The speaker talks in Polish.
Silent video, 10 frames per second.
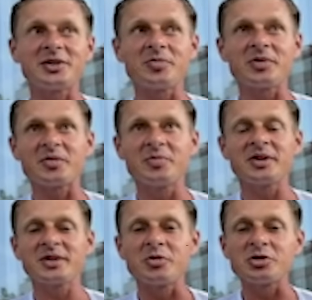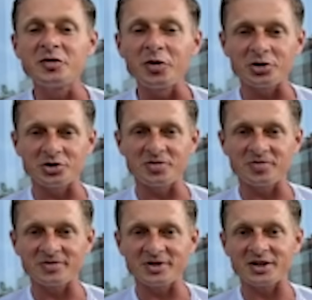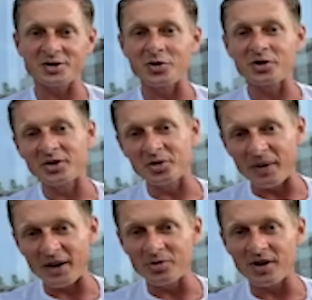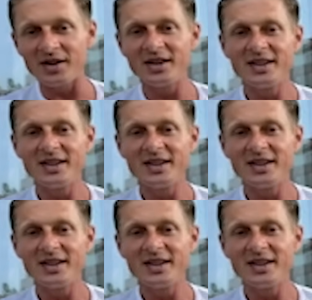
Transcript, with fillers: tą jakby możliwością, że Świątek odpadła,